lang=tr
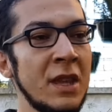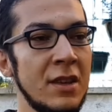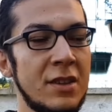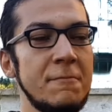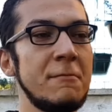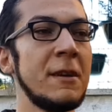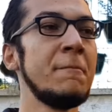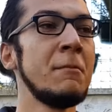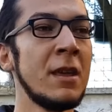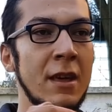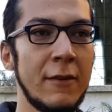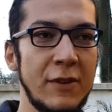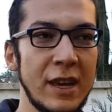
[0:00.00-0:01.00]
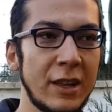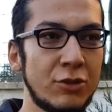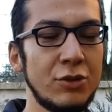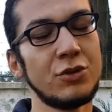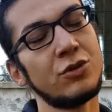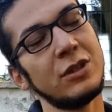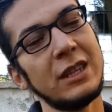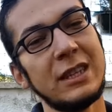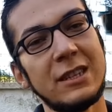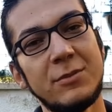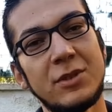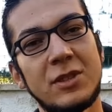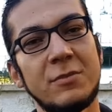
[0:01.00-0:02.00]
Şimdi fiyat konusuna
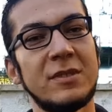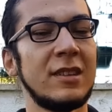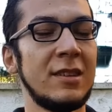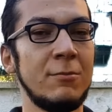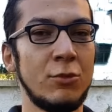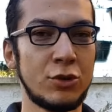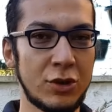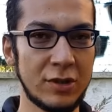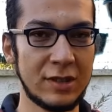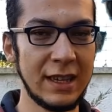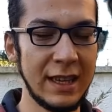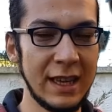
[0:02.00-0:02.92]
girmiştim zaten. Moto Z